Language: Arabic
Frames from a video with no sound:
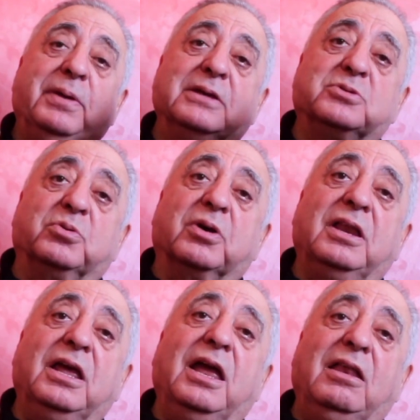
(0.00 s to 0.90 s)
بيست
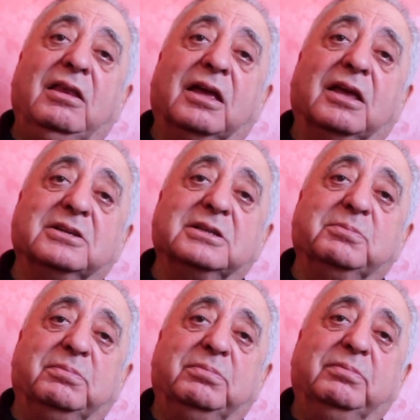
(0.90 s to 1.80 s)
قليل اللي
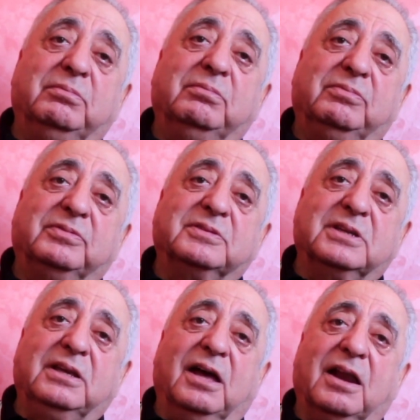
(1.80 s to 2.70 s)
كيجيب
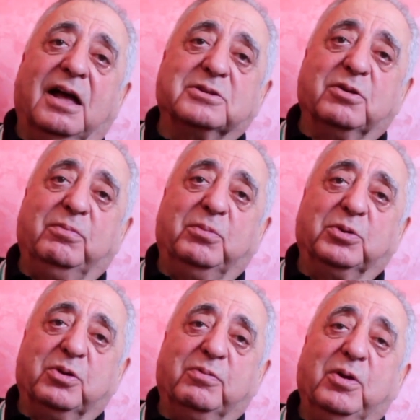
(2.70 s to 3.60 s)
السيارات او
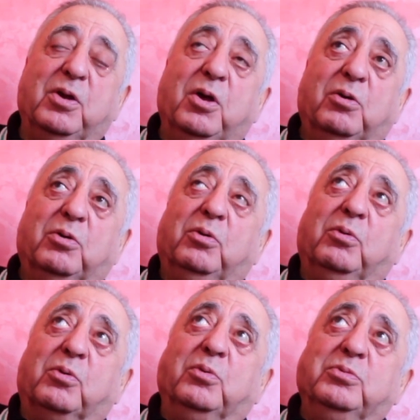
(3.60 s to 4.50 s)
الموتور
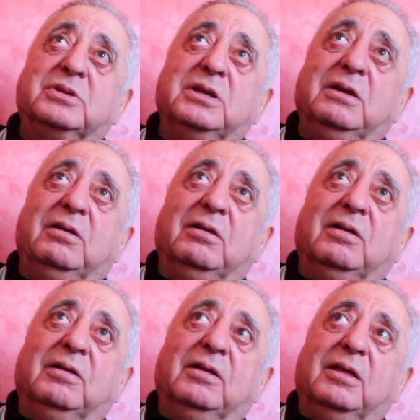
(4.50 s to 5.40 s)
وكنتي
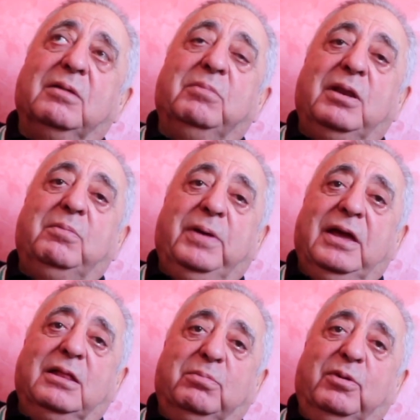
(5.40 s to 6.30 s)
من
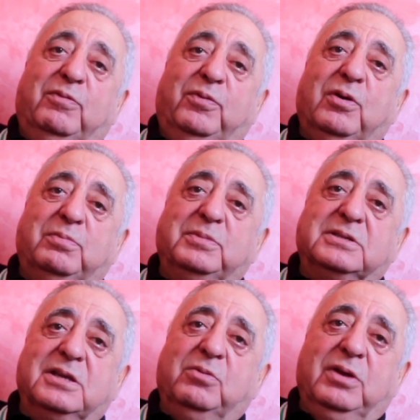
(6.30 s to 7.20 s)
البعيد من فوق من
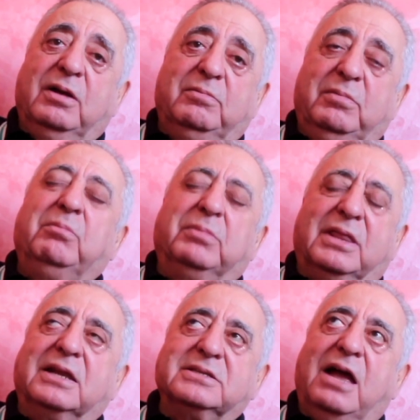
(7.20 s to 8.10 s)
الزاويه من
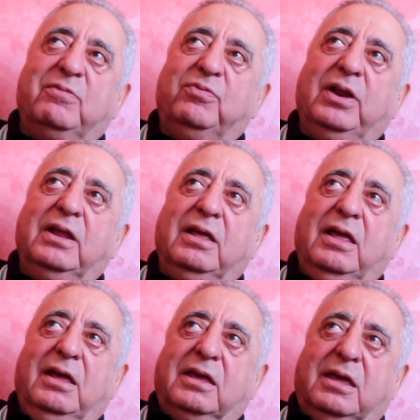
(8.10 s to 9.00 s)
المدرسه عفوا
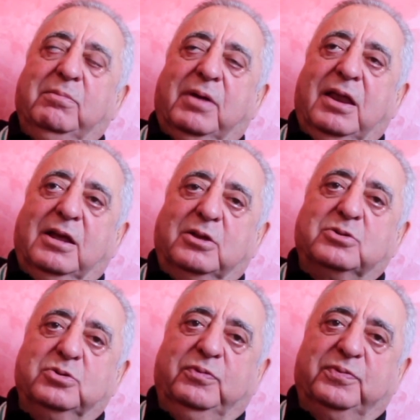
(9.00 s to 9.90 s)
كيمكن لك
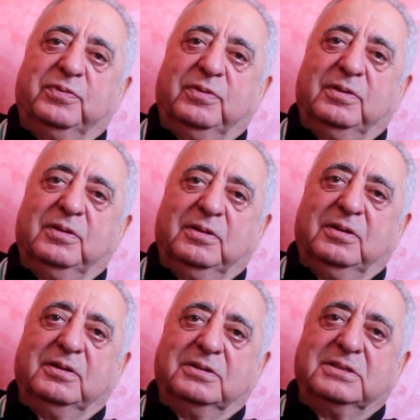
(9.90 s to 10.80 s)
تشوف
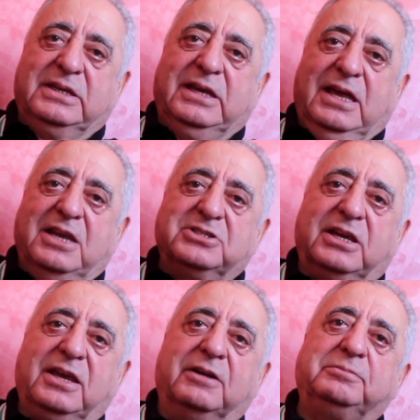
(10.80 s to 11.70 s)
السياره
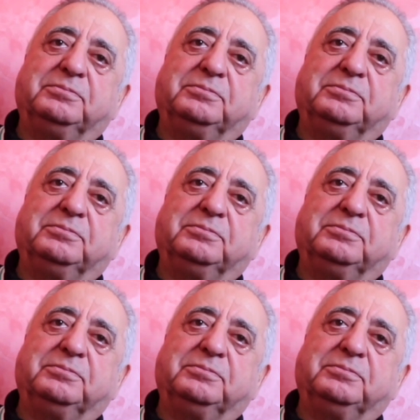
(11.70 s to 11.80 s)
جايه